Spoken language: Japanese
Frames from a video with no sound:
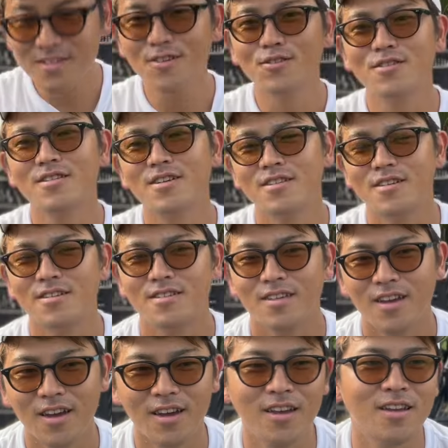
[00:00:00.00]
ちゃ美味しかったです。
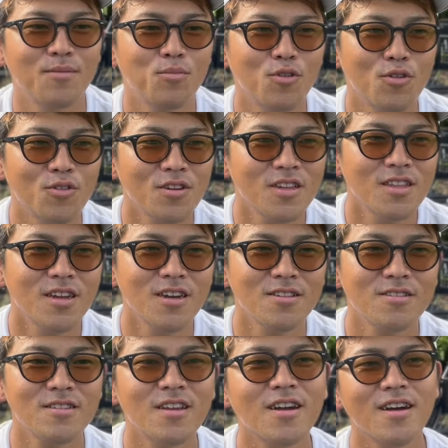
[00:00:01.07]
はい。もう、沖縄
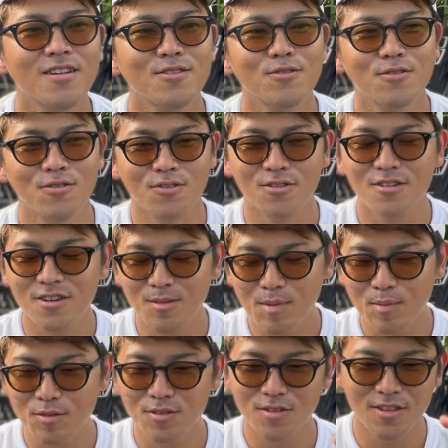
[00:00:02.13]
のシャカトと比べ
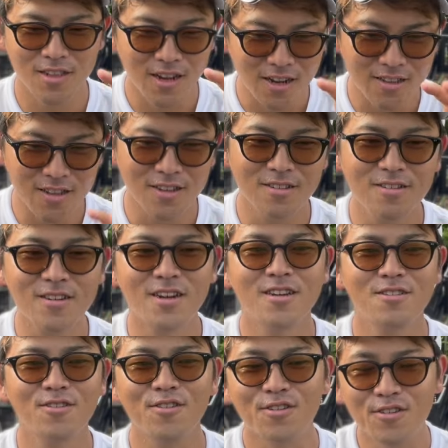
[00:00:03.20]
物にならないぐら
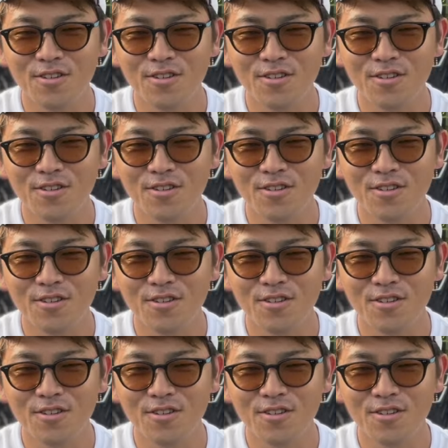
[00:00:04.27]
いの